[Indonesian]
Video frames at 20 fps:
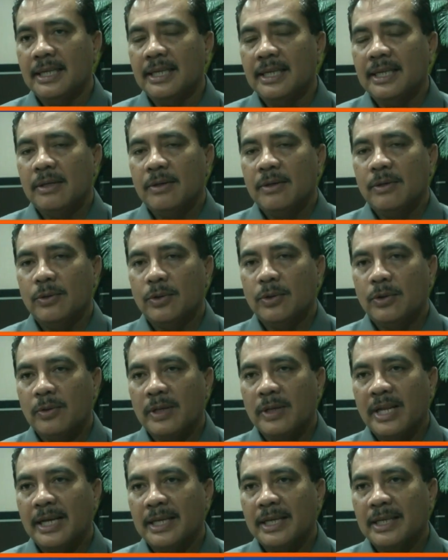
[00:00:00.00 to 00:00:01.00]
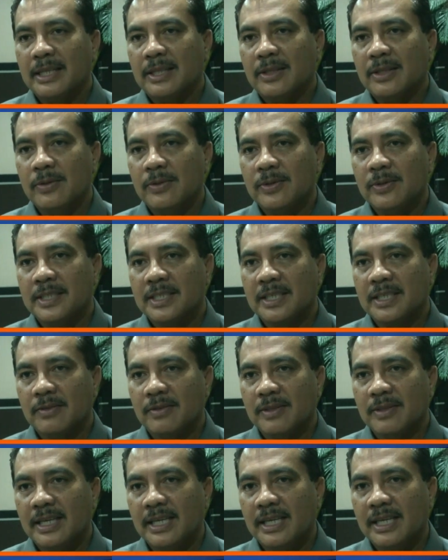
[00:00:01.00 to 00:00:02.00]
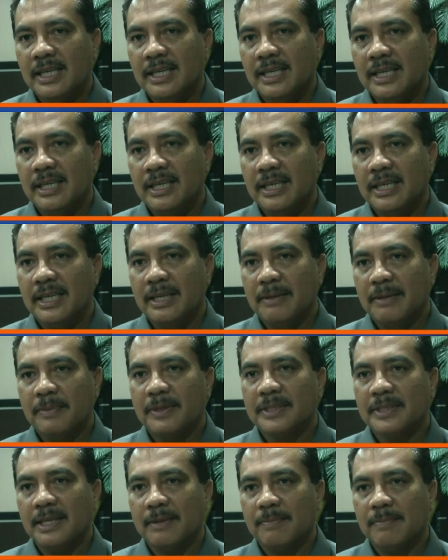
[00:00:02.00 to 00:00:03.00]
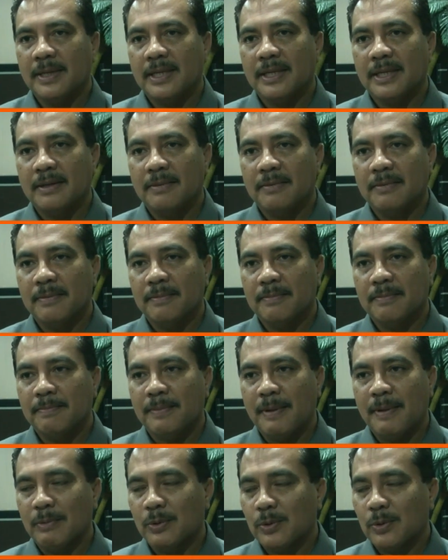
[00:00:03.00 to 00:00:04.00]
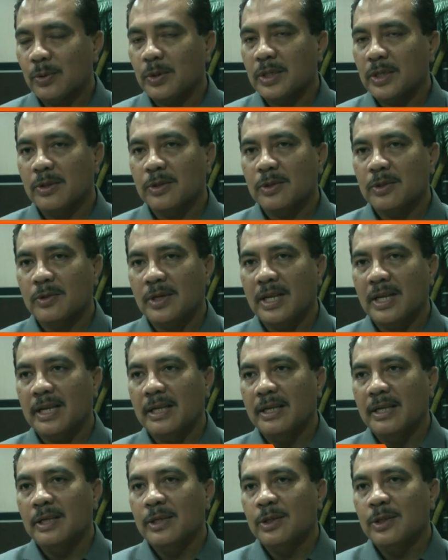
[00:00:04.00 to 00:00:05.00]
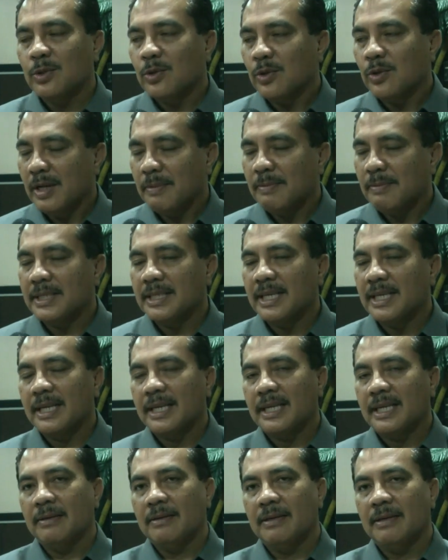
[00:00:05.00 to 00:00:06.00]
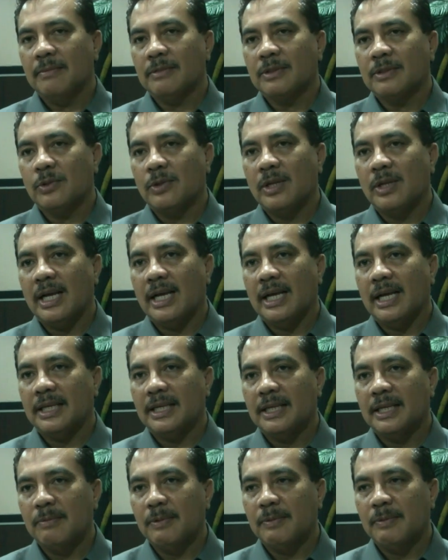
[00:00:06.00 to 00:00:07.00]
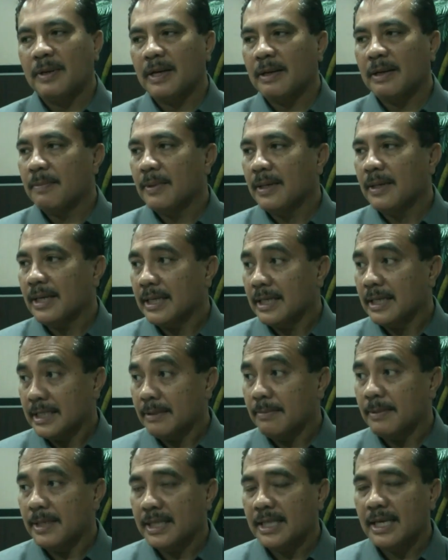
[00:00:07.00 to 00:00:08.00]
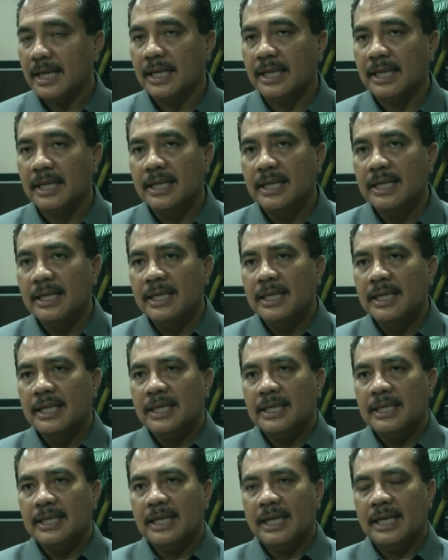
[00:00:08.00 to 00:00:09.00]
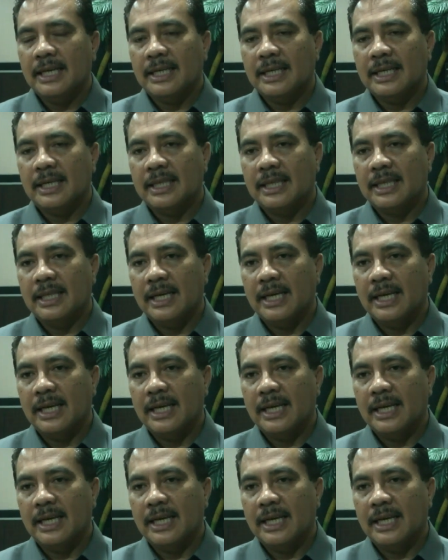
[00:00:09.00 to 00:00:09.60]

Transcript: Untuk lahan itu insya Allah ya persiapan Pemko itu sudah sudah banyak ya, sudah ada beberapa kecamatan yang kita